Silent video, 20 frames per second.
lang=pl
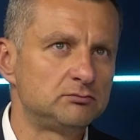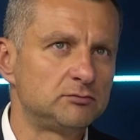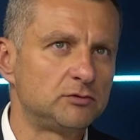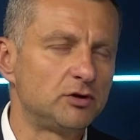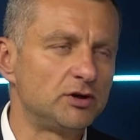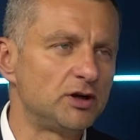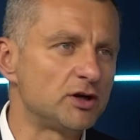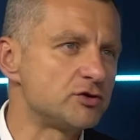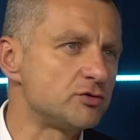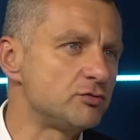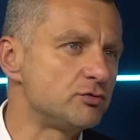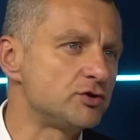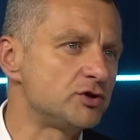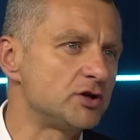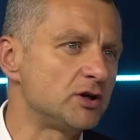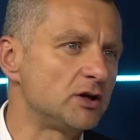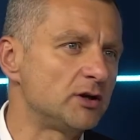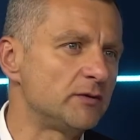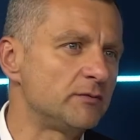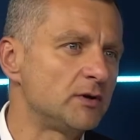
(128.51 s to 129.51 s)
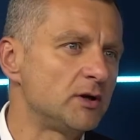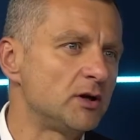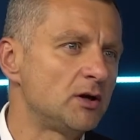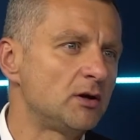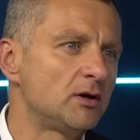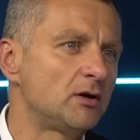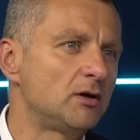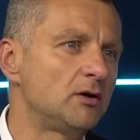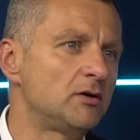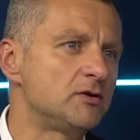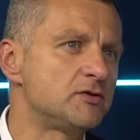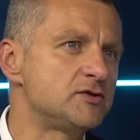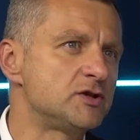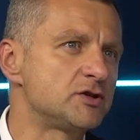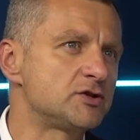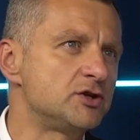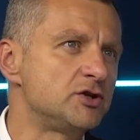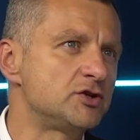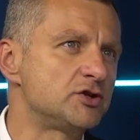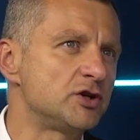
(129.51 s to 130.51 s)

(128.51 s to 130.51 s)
kojarzył się z naszej